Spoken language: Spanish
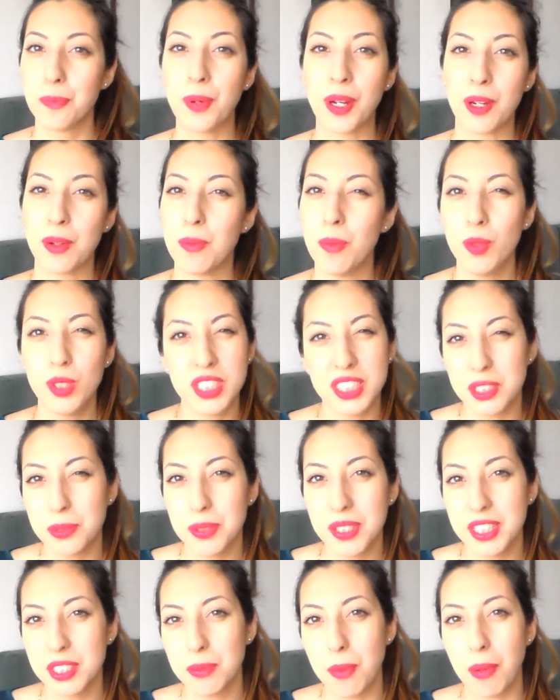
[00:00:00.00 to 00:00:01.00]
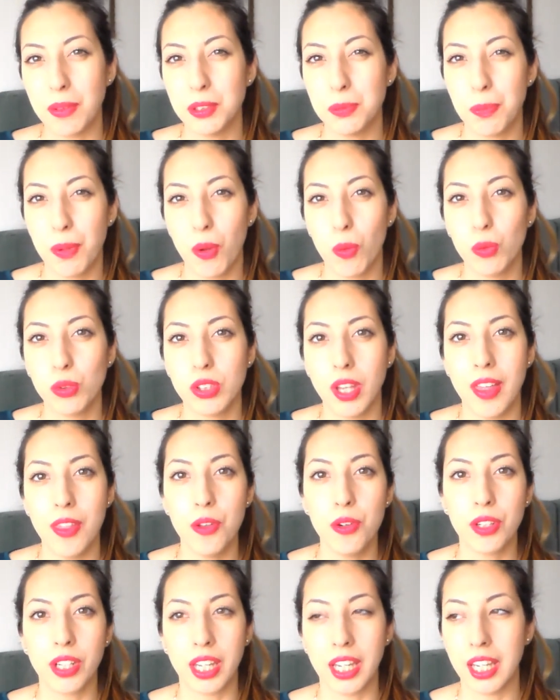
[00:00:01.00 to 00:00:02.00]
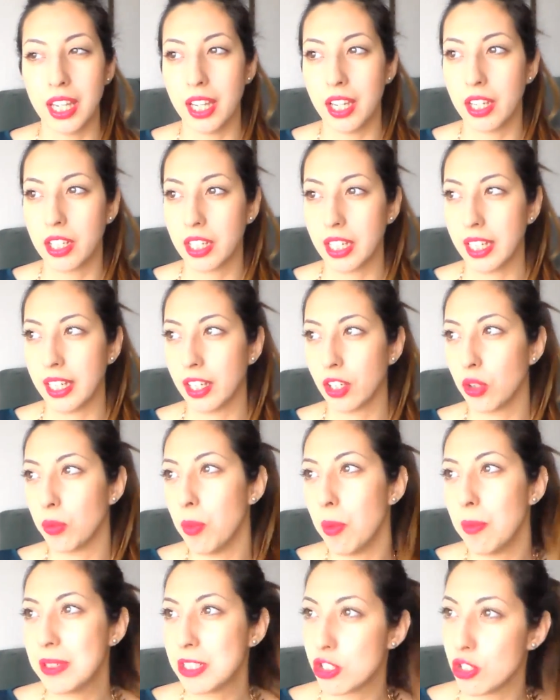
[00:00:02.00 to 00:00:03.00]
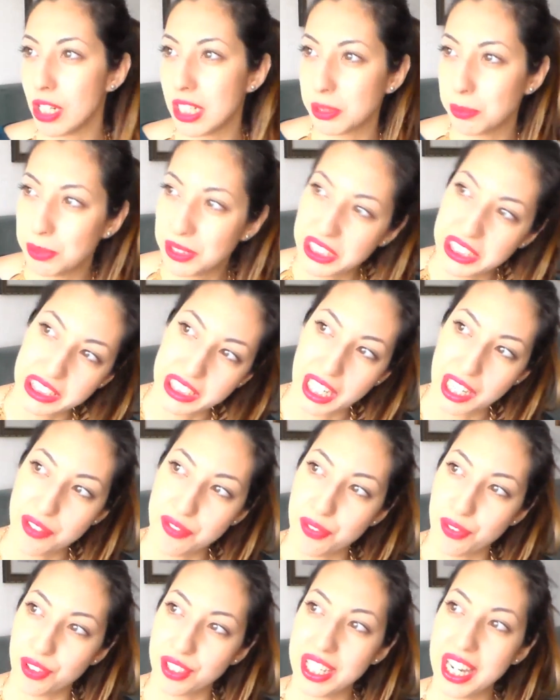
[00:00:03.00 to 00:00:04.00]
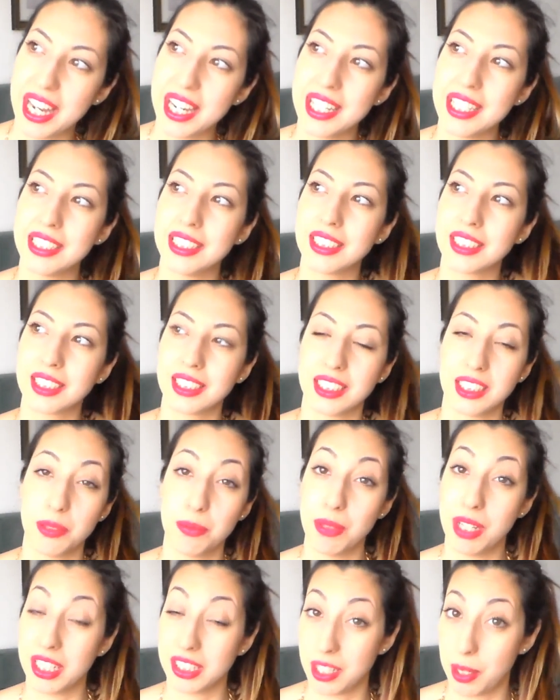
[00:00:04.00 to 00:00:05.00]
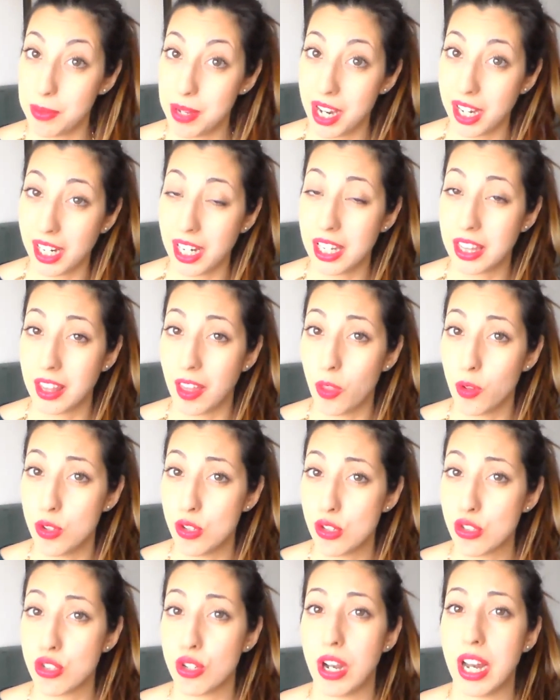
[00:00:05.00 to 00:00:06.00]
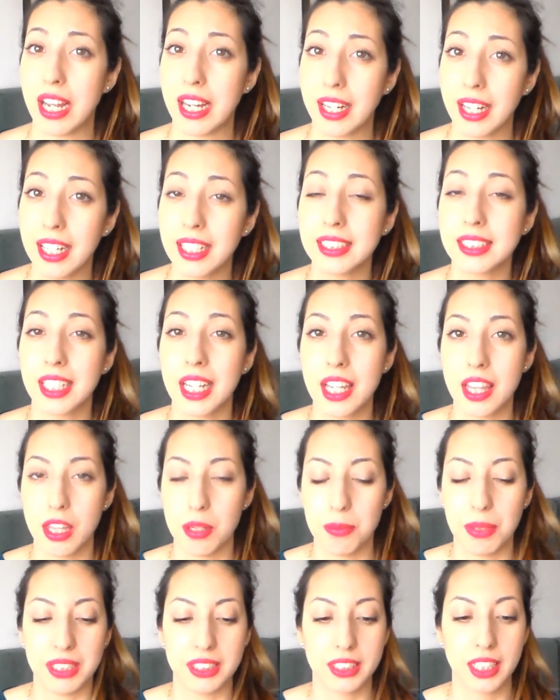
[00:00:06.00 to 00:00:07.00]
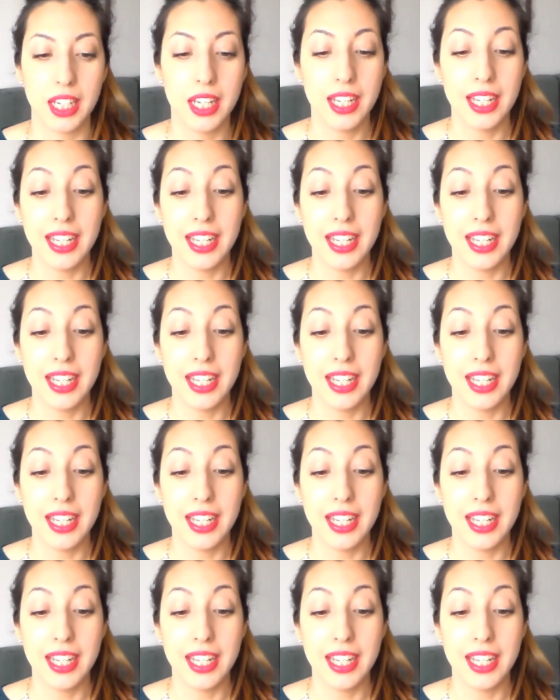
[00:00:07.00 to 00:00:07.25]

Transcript: Bueno, muchas veces me habéis preguntado que, cómo me he hecho las mechas californianas, que si me las había realizado yo sola en casa y demás.